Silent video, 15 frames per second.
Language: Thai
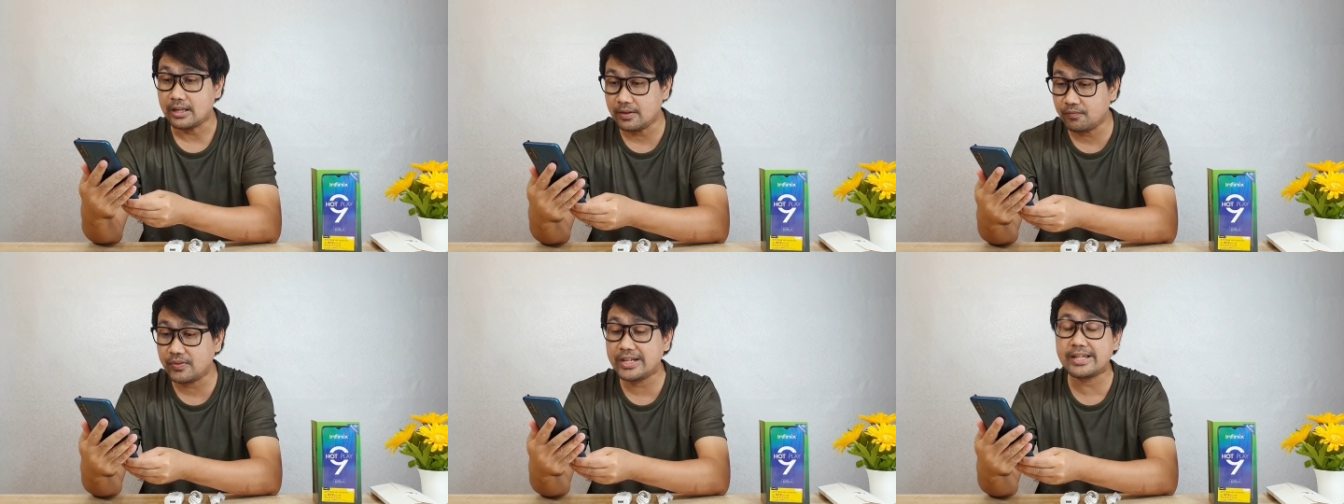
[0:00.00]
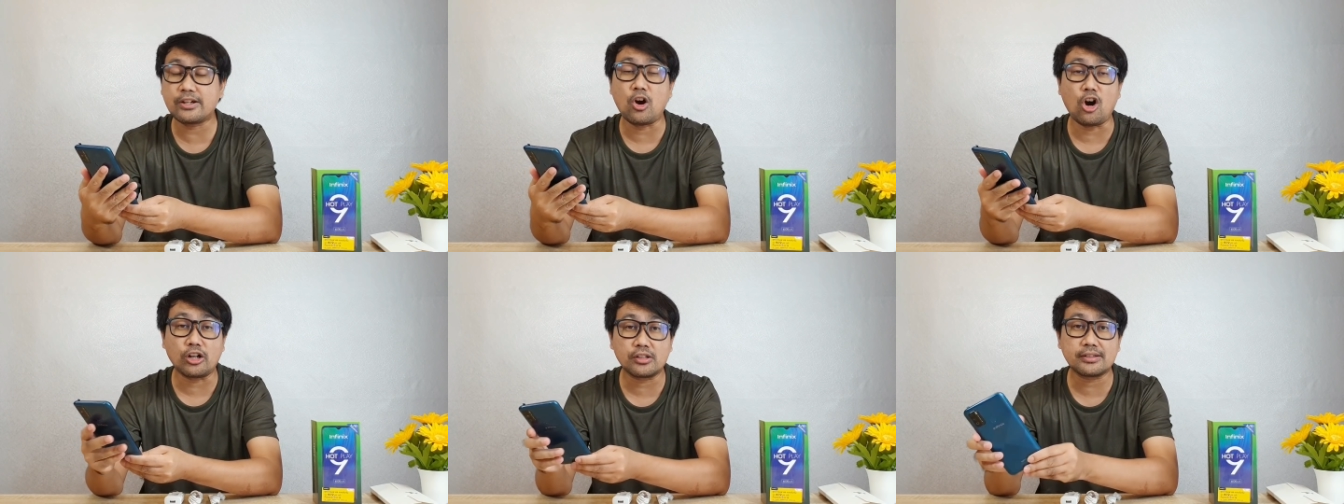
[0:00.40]
Infinix
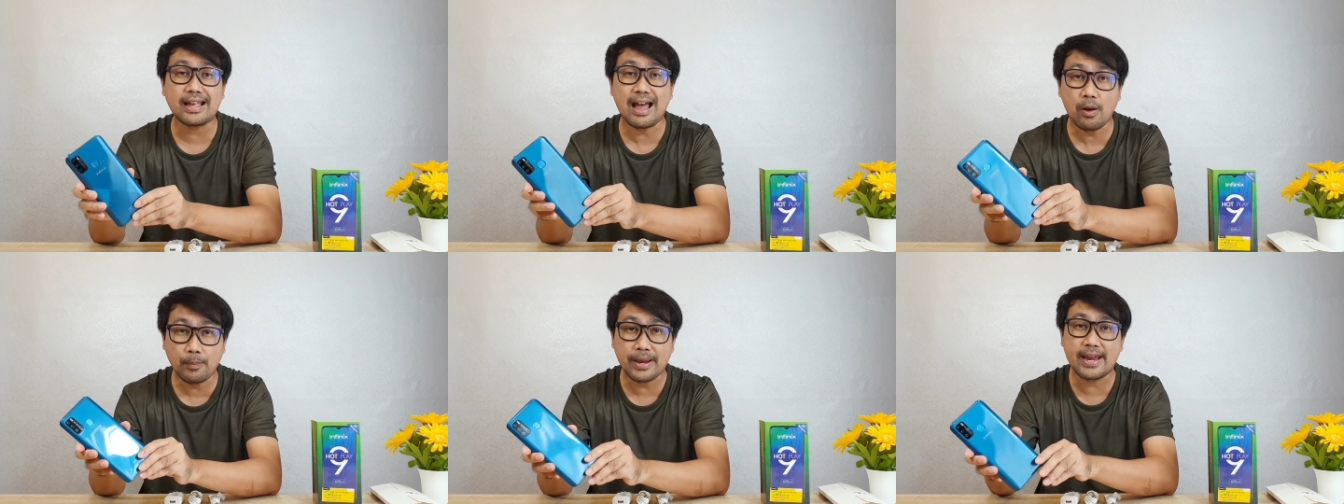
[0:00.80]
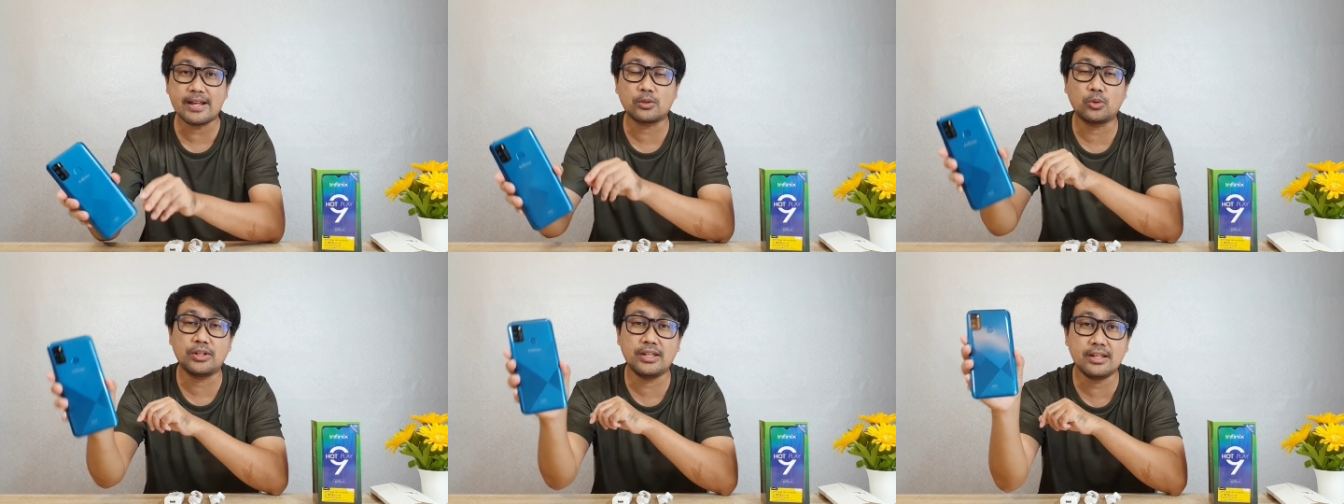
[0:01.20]
Hot 9P
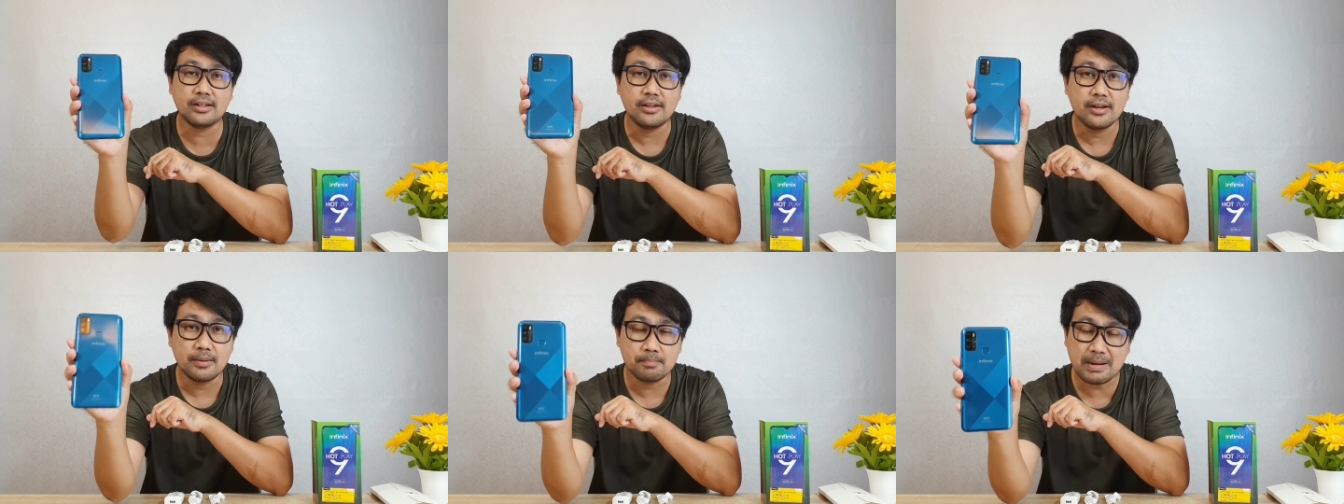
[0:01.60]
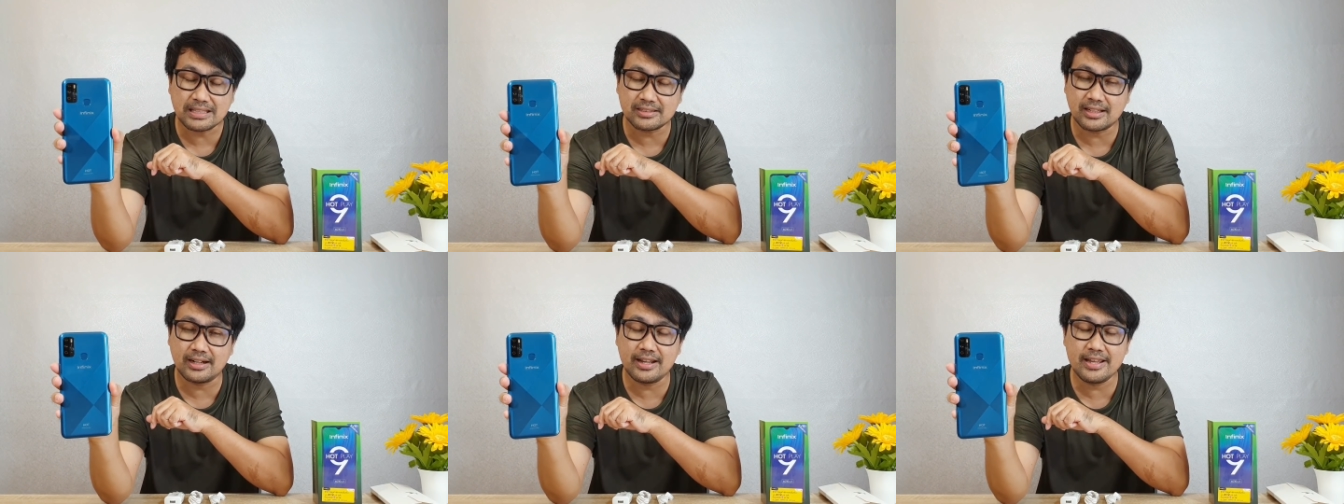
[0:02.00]
ตัวนี้แบ
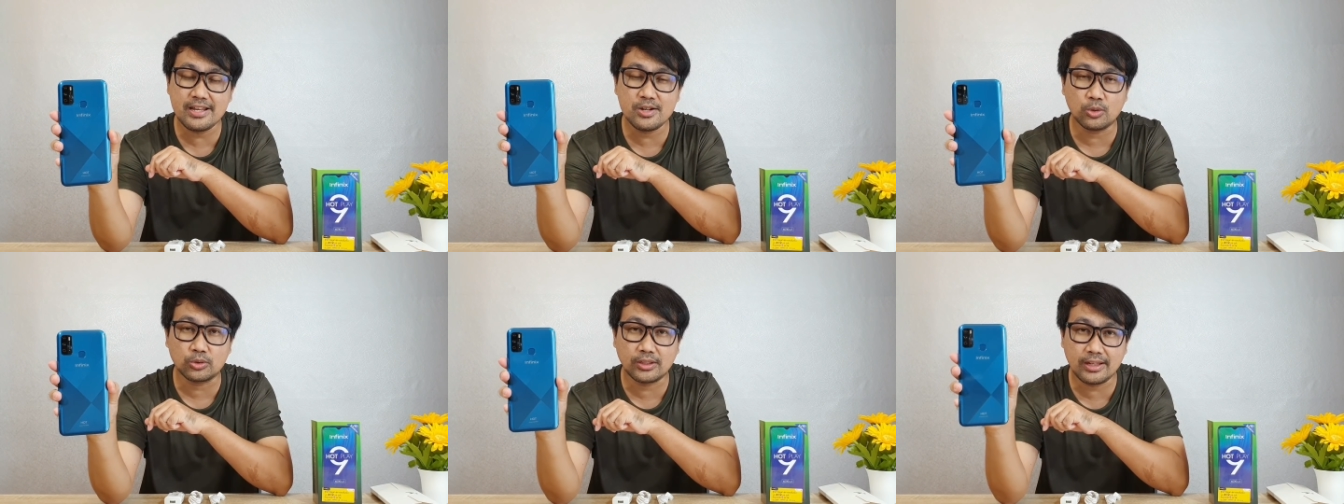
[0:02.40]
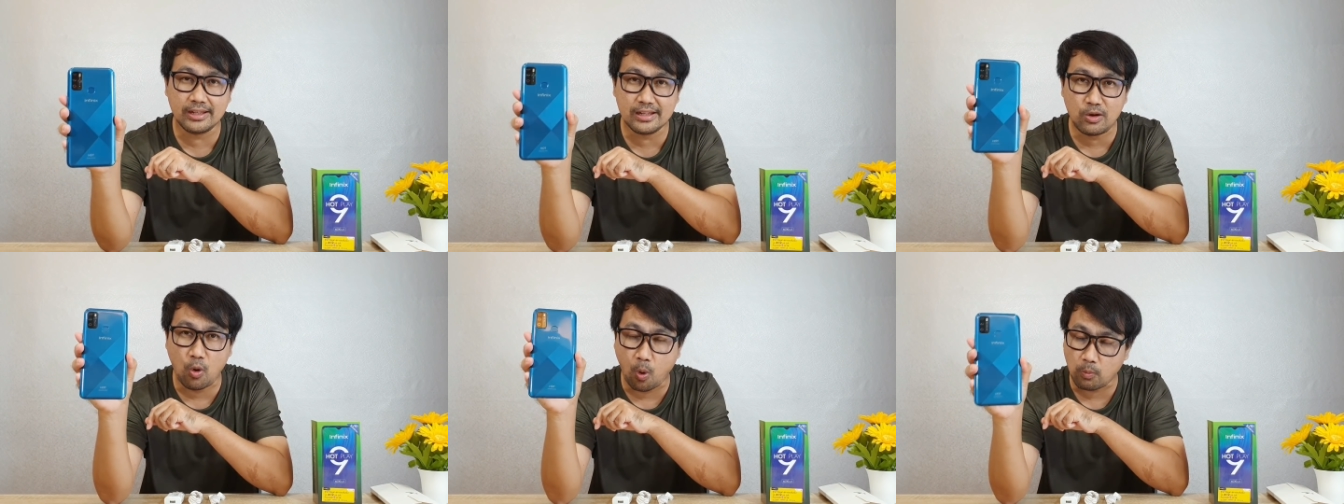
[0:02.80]
ตเตอรี่อยู่
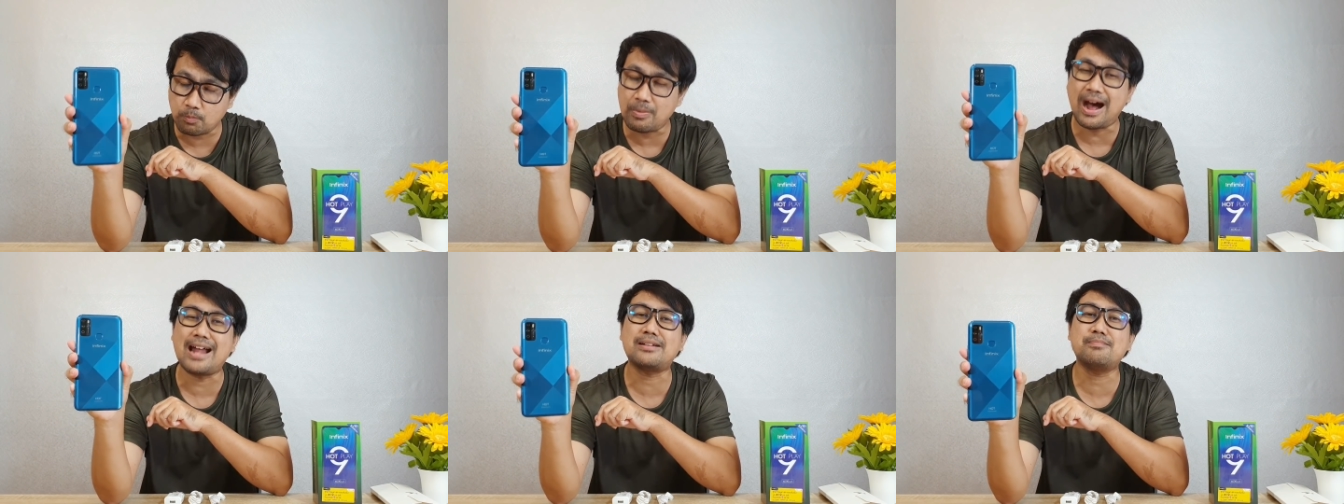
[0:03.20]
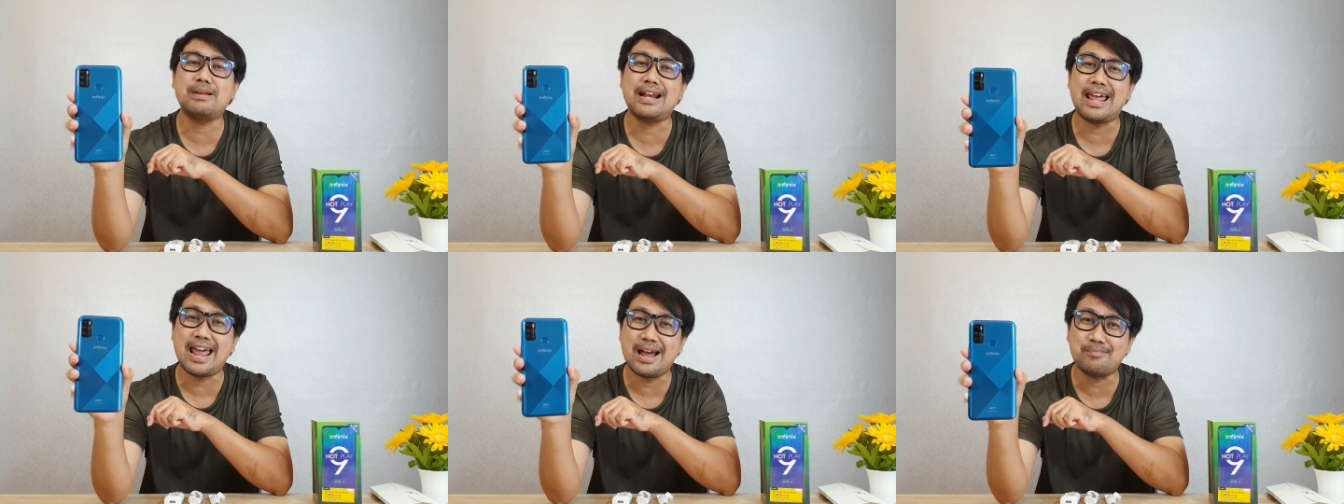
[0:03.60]
ที่ 6,000
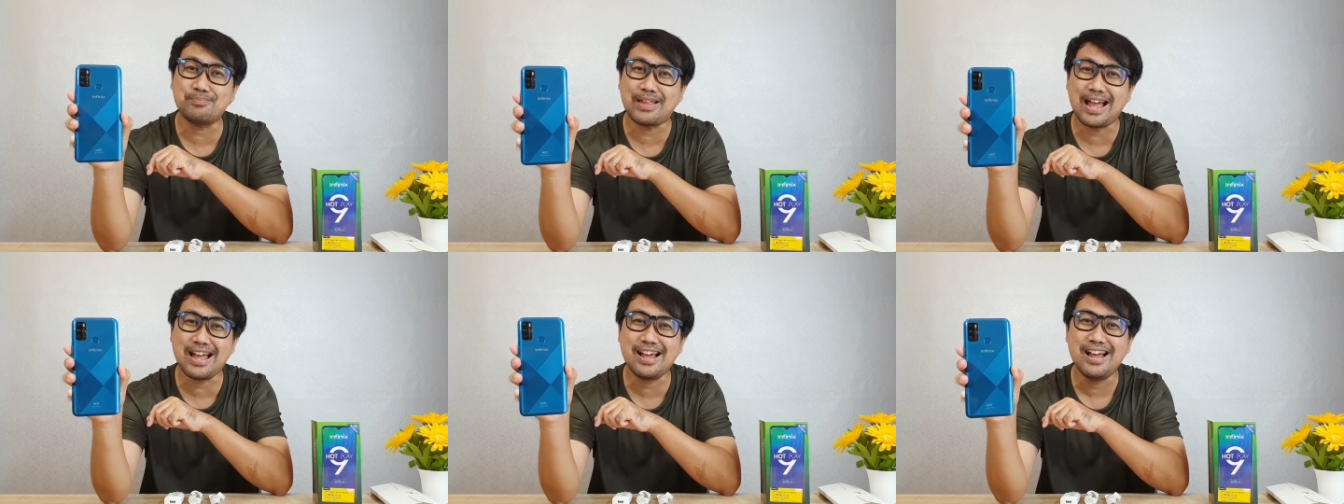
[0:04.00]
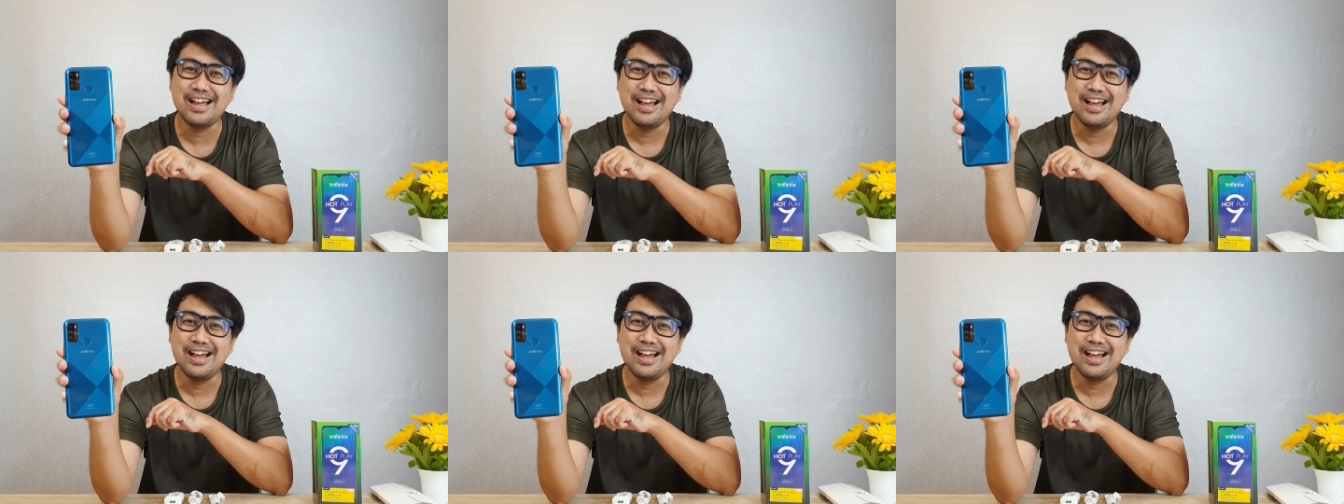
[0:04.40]
มิลลิแอมป์นะ